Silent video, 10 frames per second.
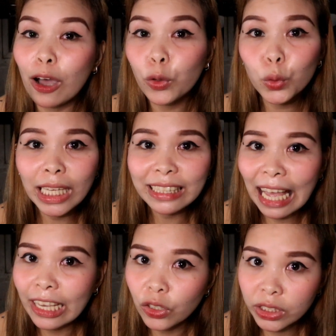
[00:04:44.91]
sa mga
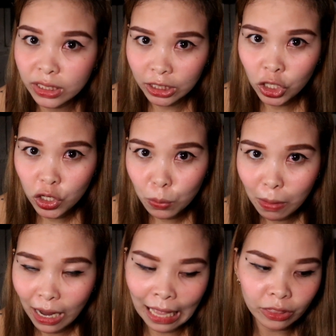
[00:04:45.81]
glutathione,
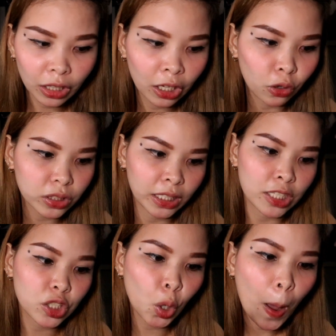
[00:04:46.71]
yun yung mga
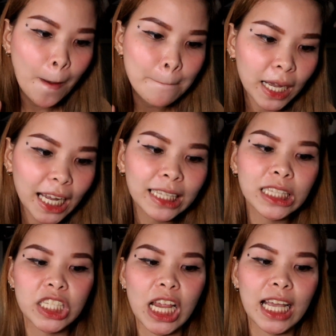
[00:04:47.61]
antioxidant. So,
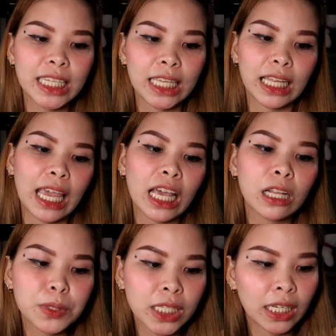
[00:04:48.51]
maganda siya kasi
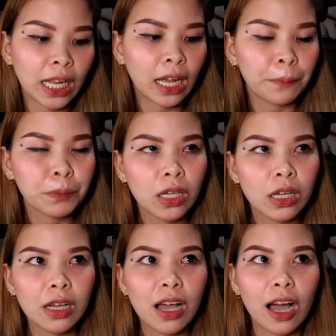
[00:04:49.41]
nag-help siya na
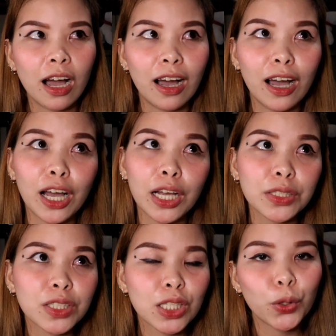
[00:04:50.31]

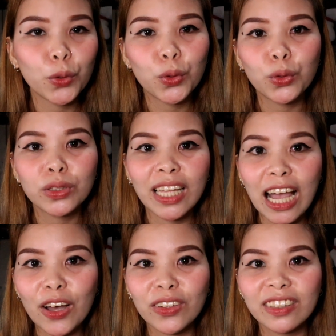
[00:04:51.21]
uh,
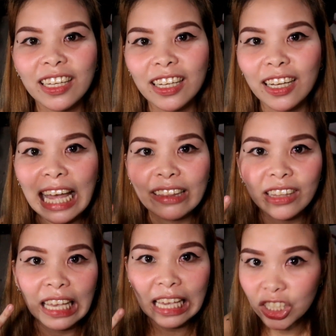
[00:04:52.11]
slow down the
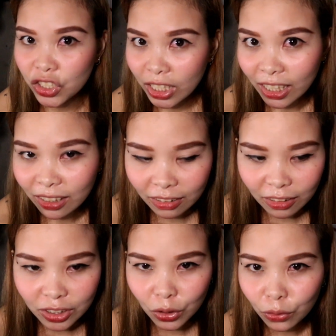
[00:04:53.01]

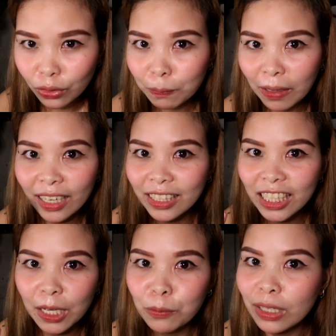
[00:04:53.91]
anti-aging. So,
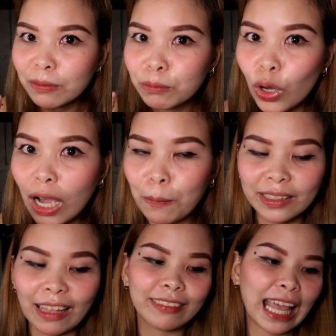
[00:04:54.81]
para hindi ka
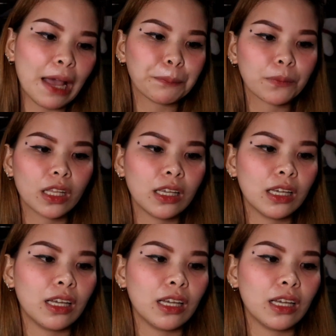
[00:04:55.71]
mukhang matanda.